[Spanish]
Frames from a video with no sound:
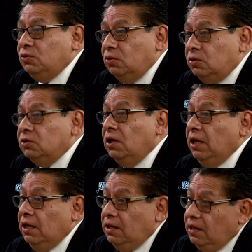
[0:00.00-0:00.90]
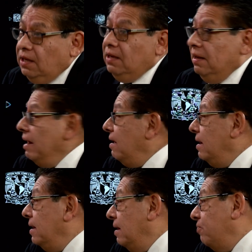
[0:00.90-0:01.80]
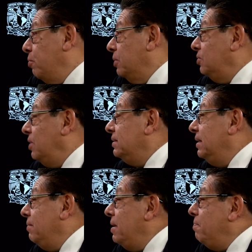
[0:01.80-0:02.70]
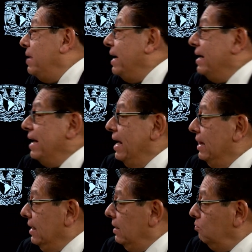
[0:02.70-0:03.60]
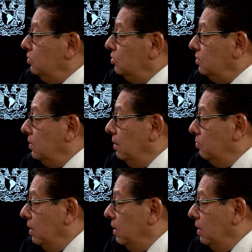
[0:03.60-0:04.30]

a los otros y, la, información casi ya viene precargada en muchos,